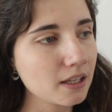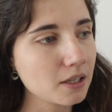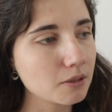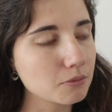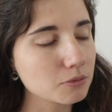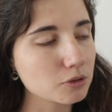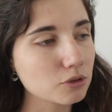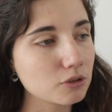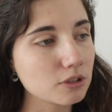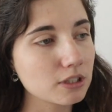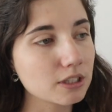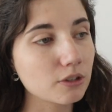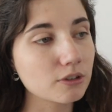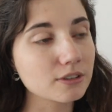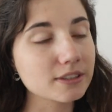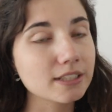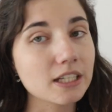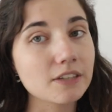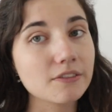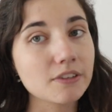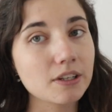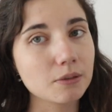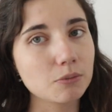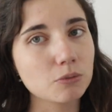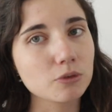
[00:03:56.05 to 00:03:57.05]
Parce que Lily Rose
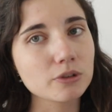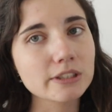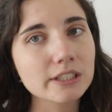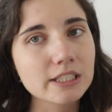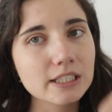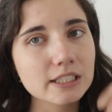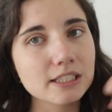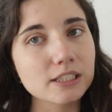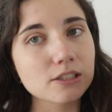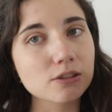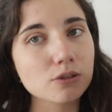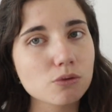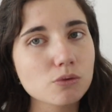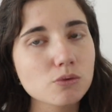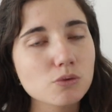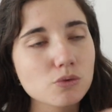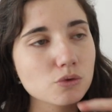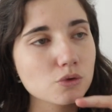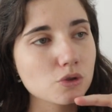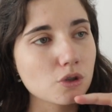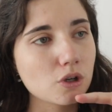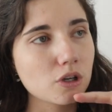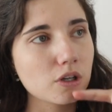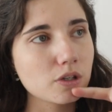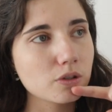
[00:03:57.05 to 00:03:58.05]
arrive à les monter et les descendre toute
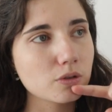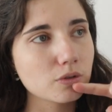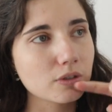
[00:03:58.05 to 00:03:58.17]
seule.